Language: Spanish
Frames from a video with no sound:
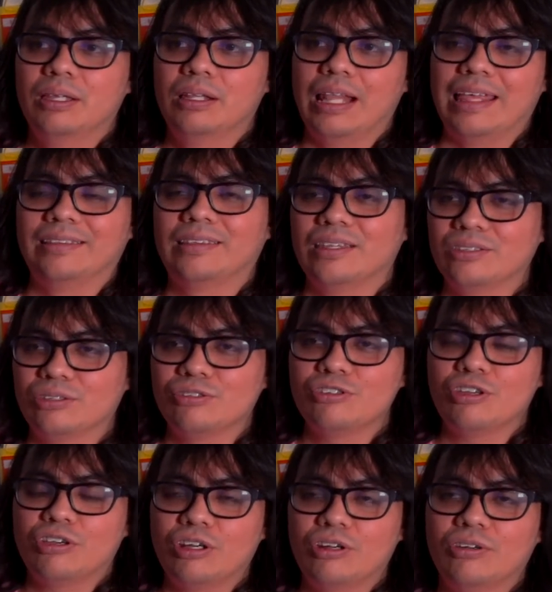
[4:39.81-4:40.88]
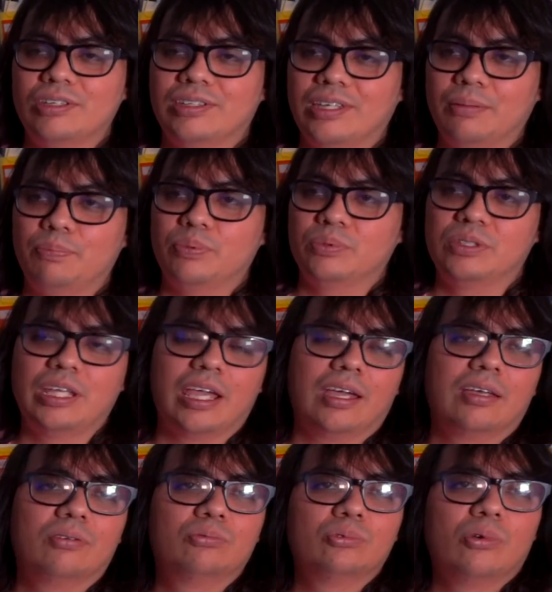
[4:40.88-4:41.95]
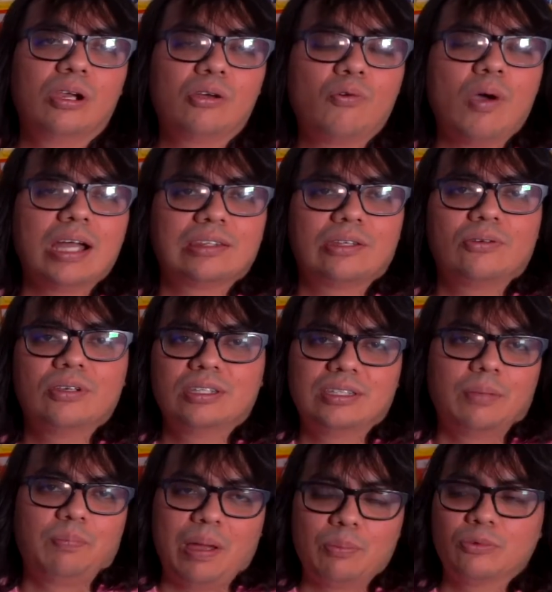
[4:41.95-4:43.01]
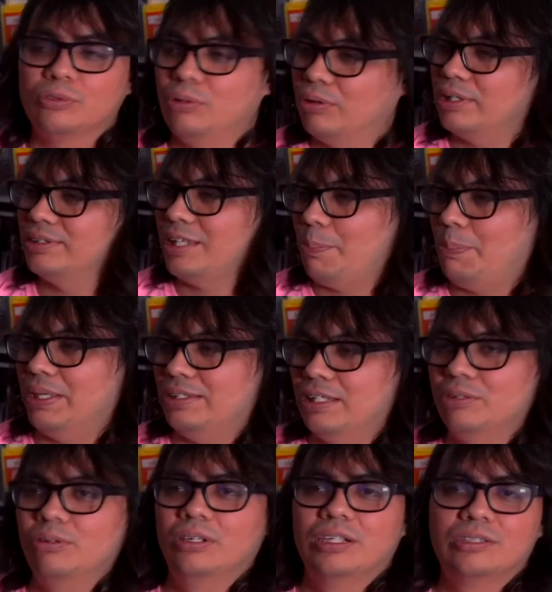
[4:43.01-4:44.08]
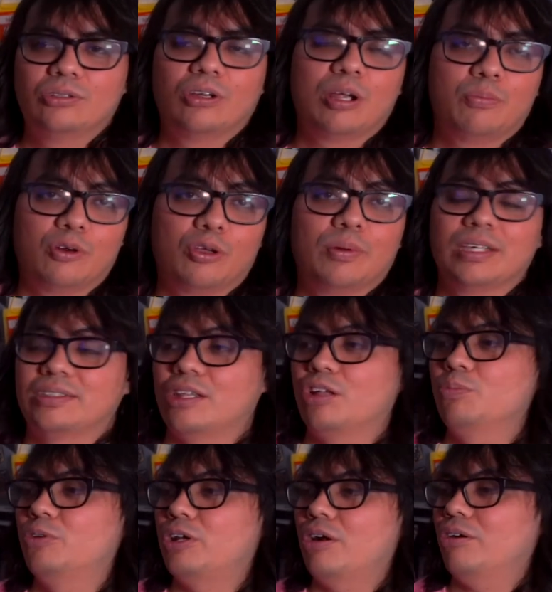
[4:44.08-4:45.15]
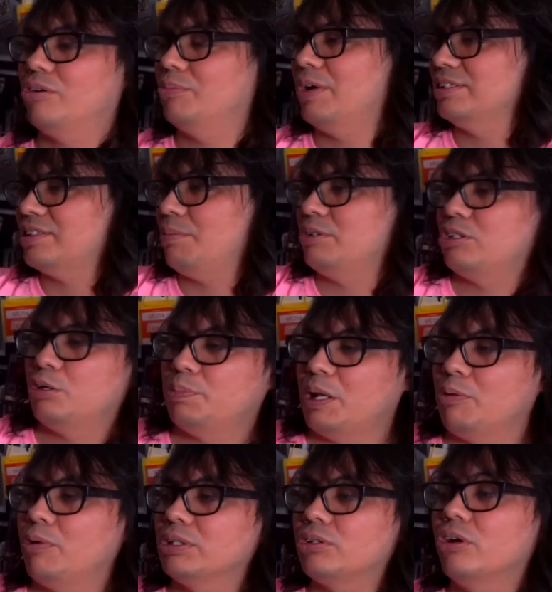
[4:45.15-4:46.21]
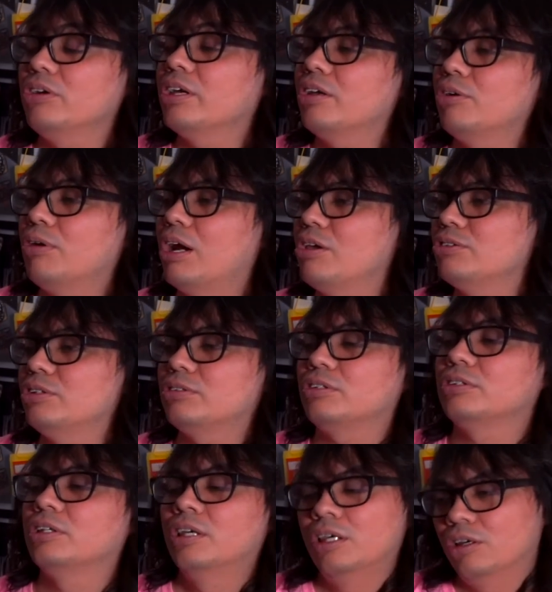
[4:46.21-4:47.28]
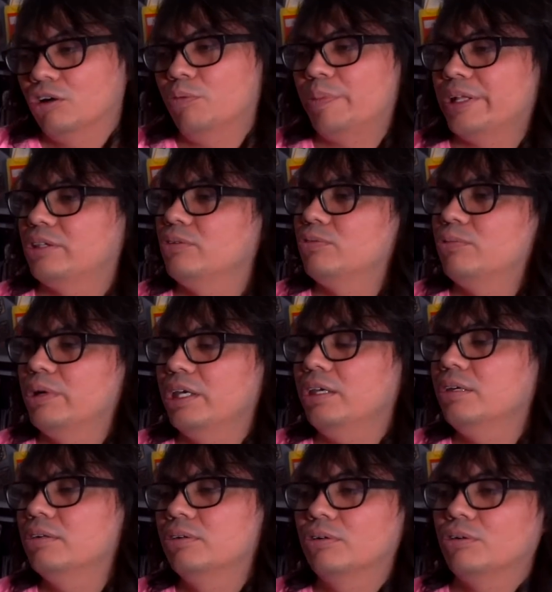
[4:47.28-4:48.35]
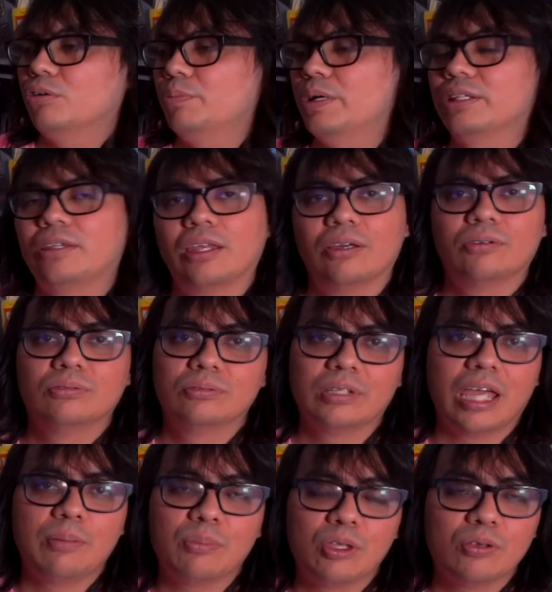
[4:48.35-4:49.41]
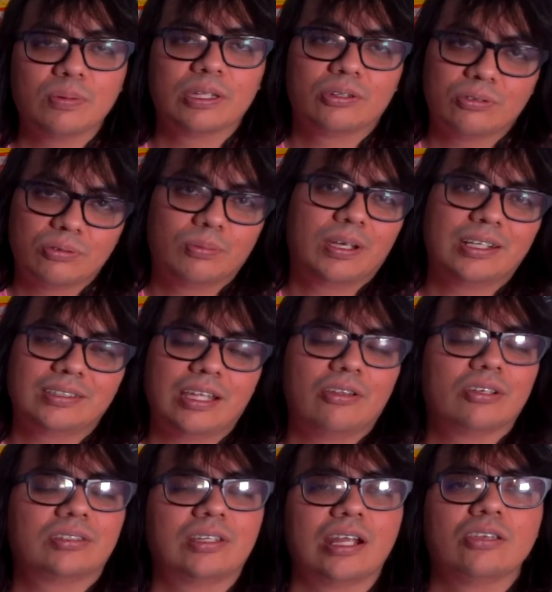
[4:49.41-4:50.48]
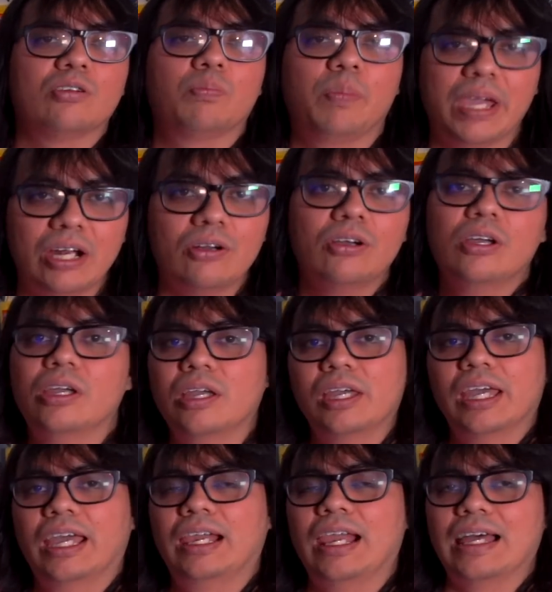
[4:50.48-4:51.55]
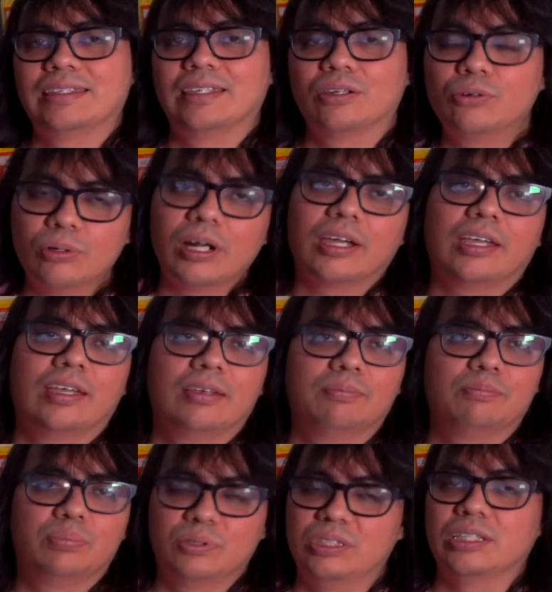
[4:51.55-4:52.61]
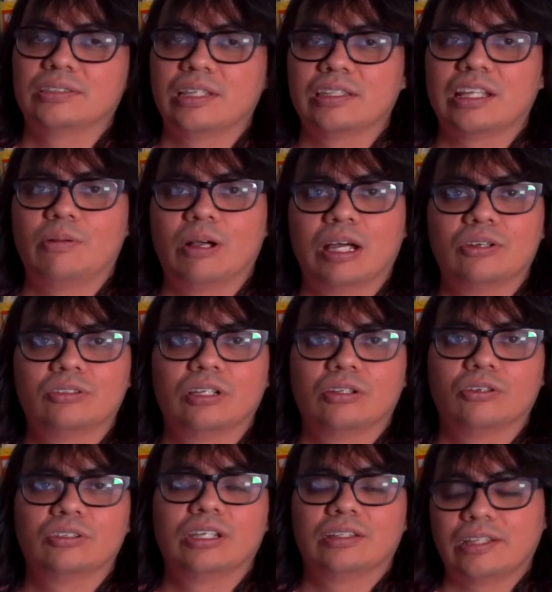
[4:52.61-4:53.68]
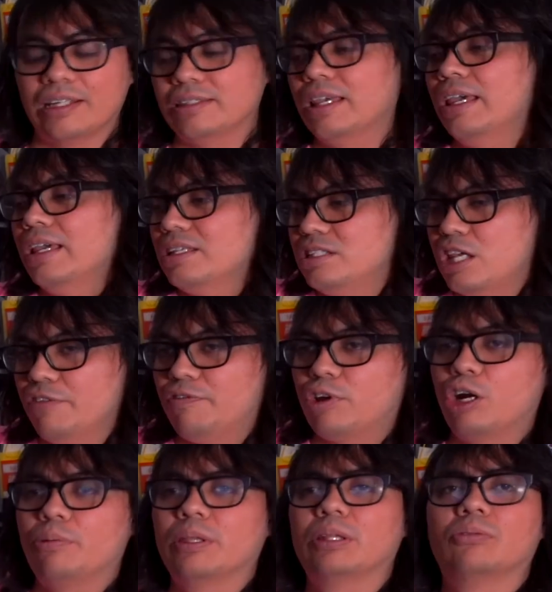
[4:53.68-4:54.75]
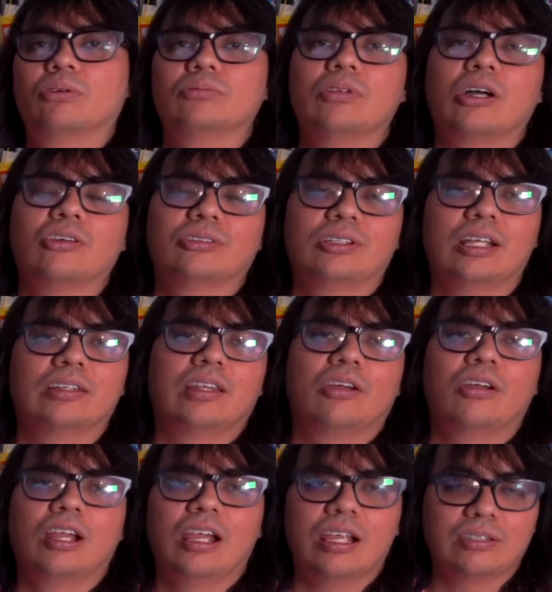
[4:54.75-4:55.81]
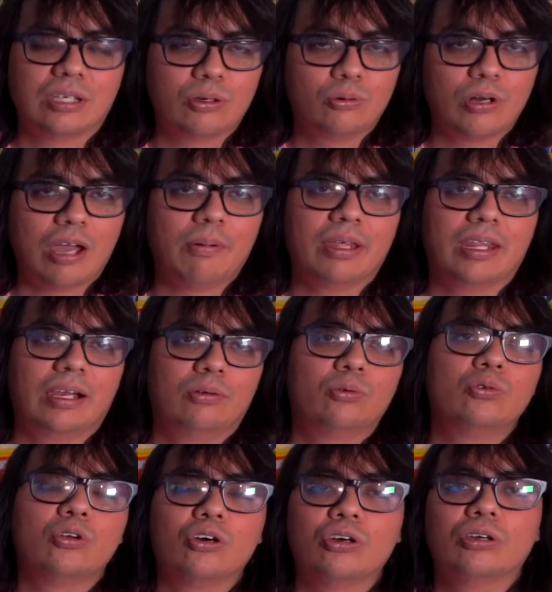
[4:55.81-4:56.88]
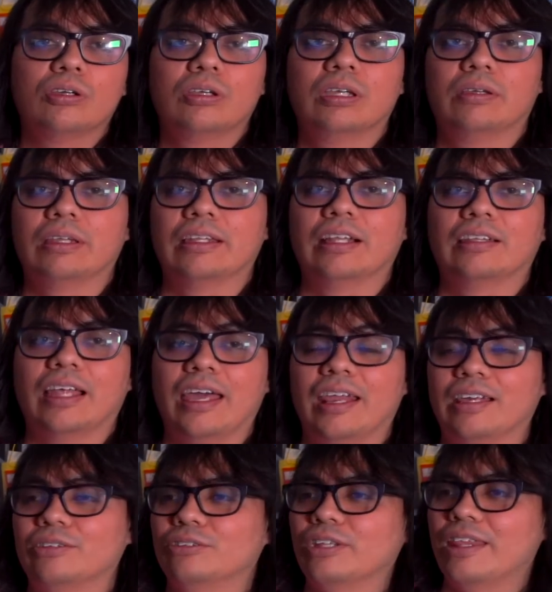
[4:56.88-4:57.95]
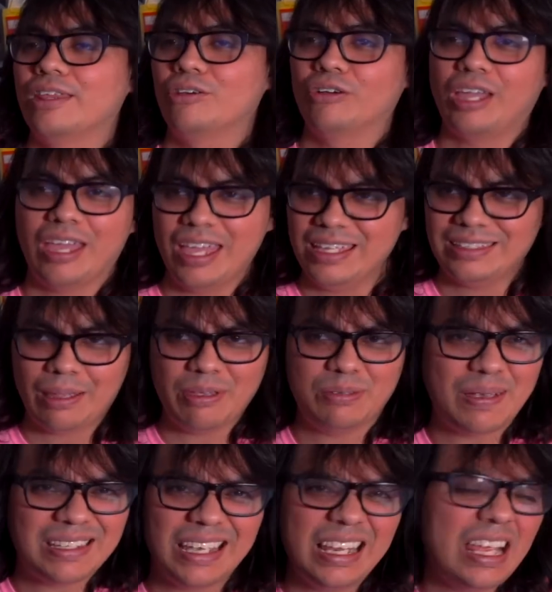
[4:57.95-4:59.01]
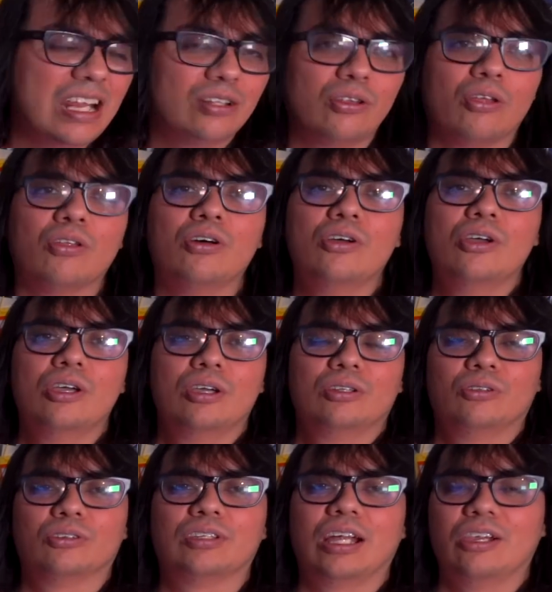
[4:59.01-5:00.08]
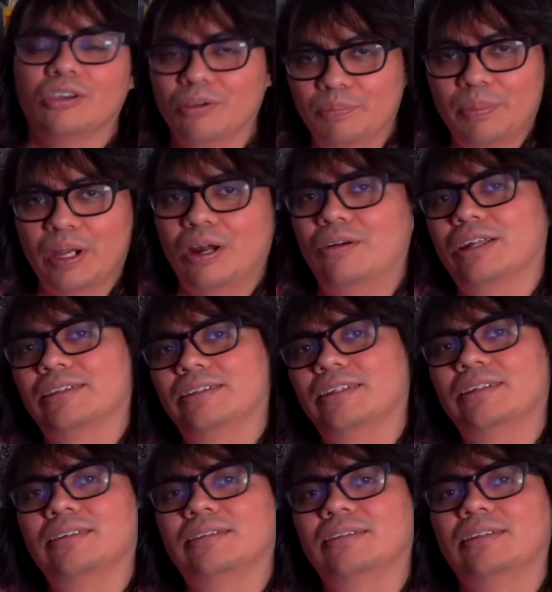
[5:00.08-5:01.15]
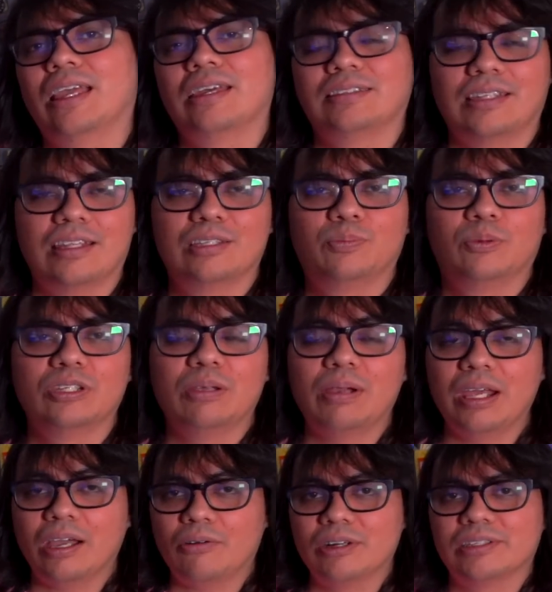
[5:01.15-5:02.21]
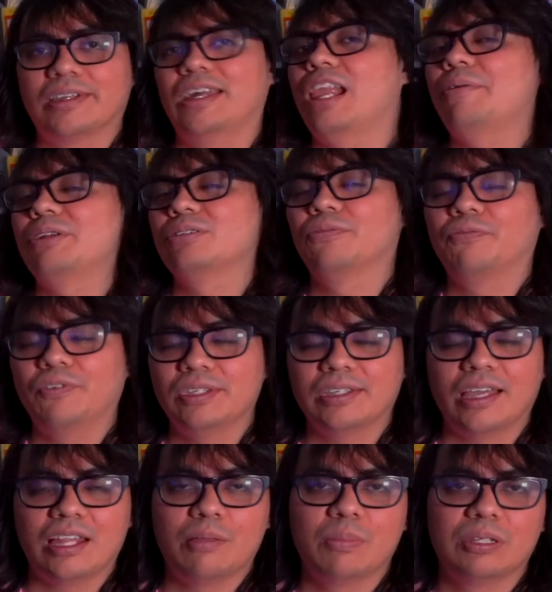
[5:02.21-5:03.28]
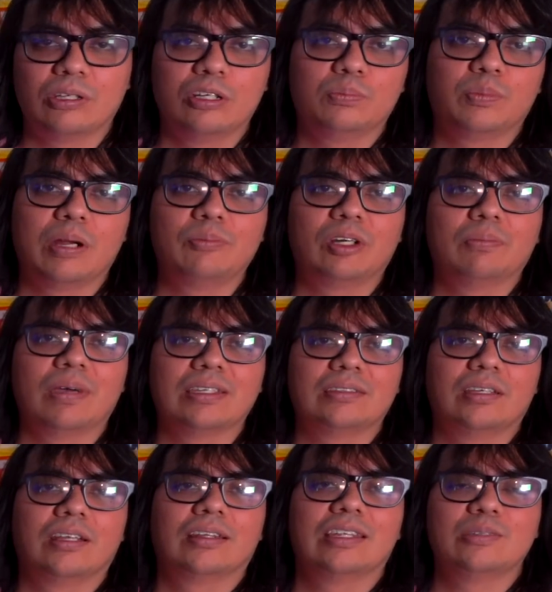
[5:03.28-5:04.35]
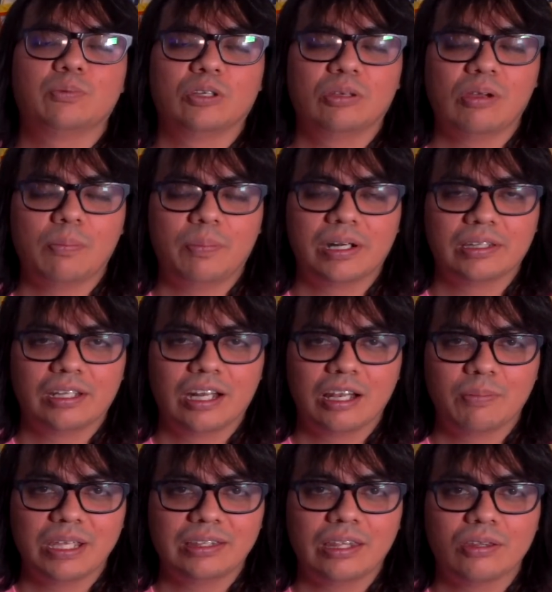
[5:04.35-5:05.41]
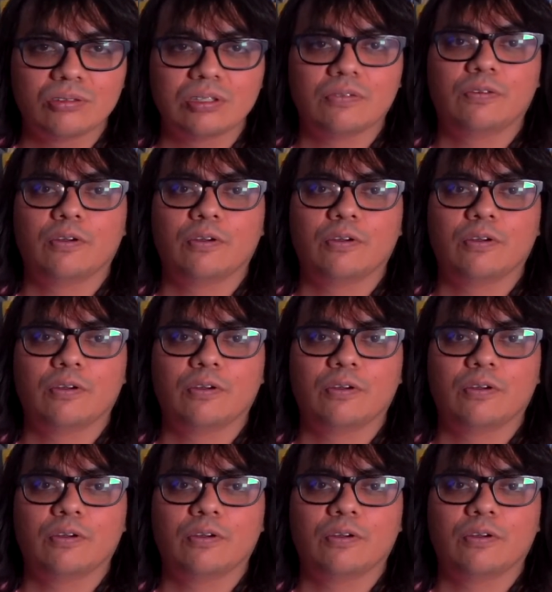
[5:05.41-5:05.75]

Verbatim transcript: la intención yo creo es que pues llegue uno al 4 y sepamos lo que está pasando en la historia, porque hubiera estado muy raro como, ahí está Metroid en 4, oye, quiero jugar los otros, cómprate un Wii o cómprate un GameCube, entonces hubiera estado extraño, pero él asegura que pues sí están trabajando el 2 y el 3. Jeff Groben en una ocasión anterior le aseguraba del 1 y que en el direct donde dijo que esta vez va a salir y todo, no salió, pero ahora sí, ya está disponible. Acuérdense que la versión física de Metroid Prime Remaster disponible a partir del 22 de